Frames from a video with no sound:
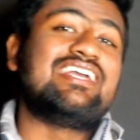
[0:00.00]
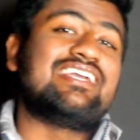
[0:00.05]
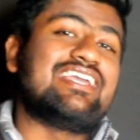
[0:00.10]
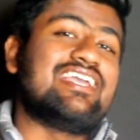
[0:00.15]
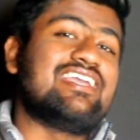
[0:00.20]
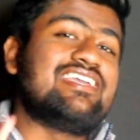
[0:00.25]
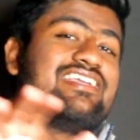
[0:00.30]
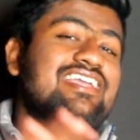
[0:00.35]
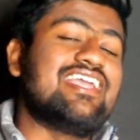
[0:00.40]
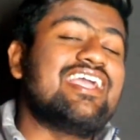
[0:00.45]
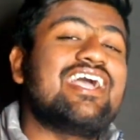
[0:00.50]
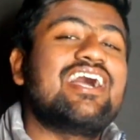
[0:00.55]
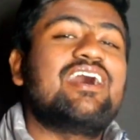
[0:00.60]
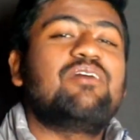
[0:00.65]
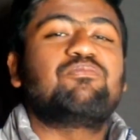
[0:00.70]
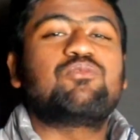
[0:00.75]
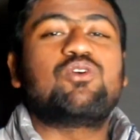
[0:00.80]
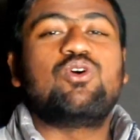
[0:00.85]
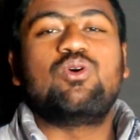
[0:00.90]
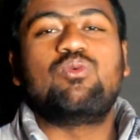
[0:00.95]
कि ये
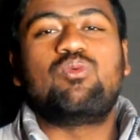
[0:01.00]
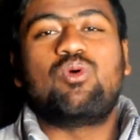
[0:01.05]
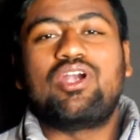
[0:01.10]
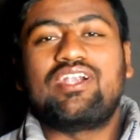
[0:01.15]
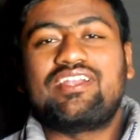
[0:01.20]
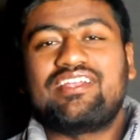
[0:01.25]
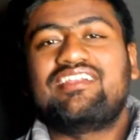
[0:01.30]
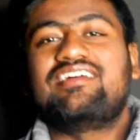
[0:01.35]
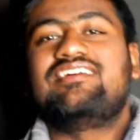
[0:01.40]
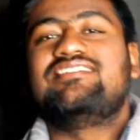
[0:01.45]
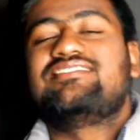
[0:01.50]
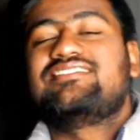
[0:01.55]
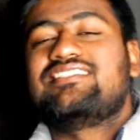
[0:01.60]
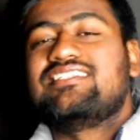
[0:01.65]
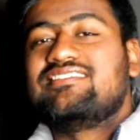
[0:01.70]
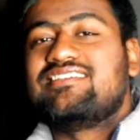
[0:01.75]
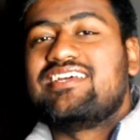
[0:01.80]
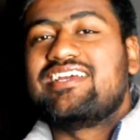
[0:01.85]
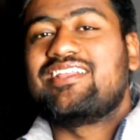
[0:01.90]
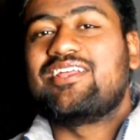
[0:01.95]
आपको वाटर
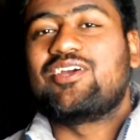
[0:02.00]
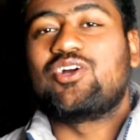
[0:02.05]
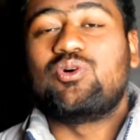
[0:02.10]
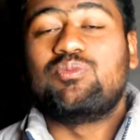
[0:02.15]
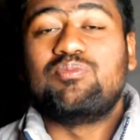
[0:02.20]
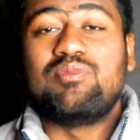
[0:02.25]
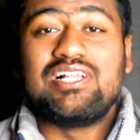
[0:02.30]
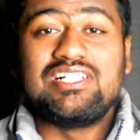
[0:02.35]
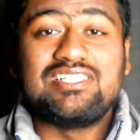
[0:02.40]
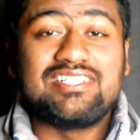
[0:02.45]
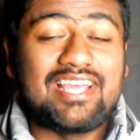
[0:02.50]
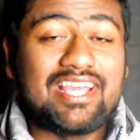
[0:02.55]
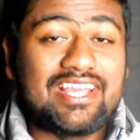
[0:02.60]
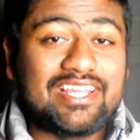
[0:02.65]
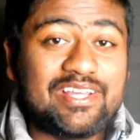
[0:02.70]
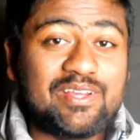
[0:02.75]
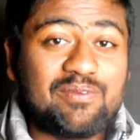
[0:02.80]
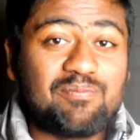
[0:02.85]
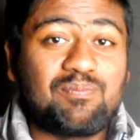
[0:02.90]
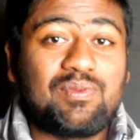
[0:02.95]
रेजिस्टेंस देखने को मिल
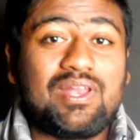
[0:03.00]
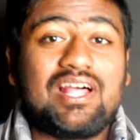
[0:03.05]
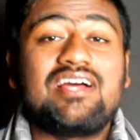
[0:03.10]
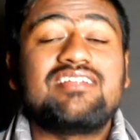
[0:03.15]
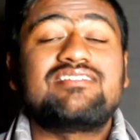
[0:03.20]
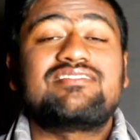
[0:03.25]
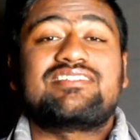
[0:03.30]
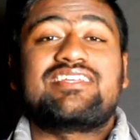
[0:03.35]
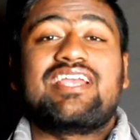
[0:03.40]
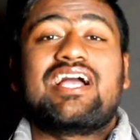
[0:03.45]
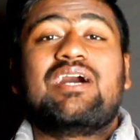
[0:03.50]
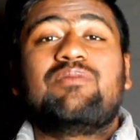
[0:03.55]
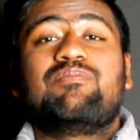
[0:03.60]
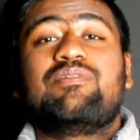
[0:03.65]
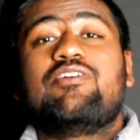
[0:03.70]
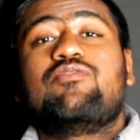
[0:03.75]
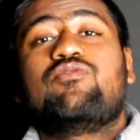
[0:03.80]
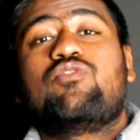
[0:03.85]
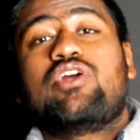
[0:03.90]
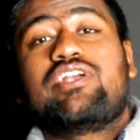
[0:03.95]
जाएंगे प्लस यहाँ
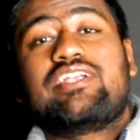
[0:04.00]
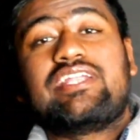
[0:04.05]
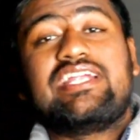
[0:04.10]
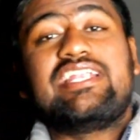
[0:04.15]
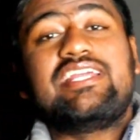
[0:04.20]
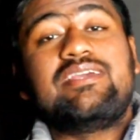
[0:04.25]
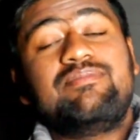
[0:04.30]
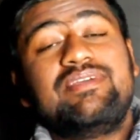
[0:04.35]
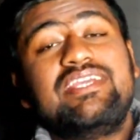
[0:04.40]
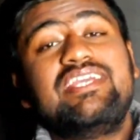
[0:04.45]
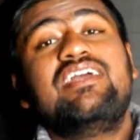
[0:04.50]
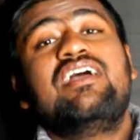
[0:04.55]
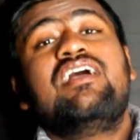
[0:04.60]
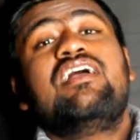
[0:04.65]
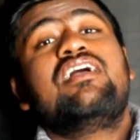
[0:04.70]
पे 40 डीबी